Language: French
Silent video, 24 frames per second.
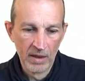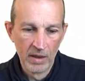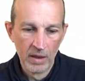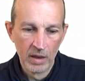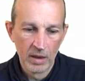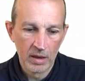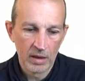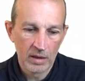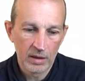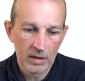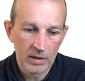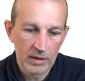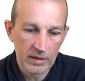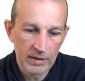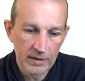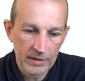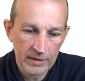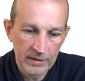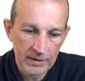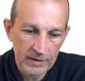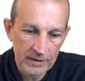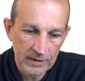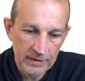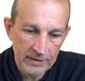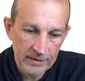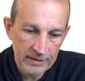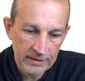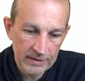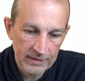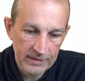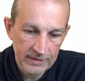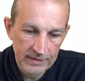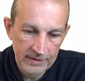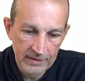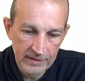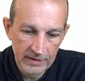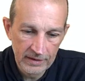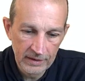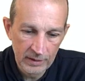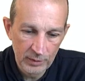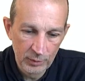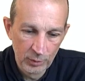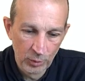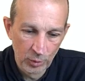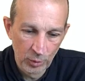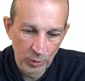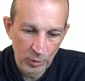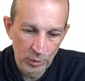Euh, c'est
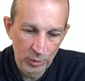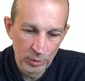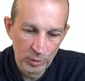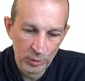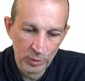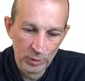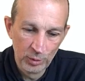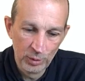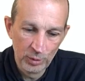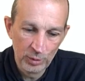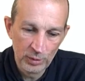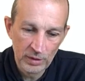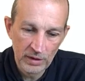donc euh,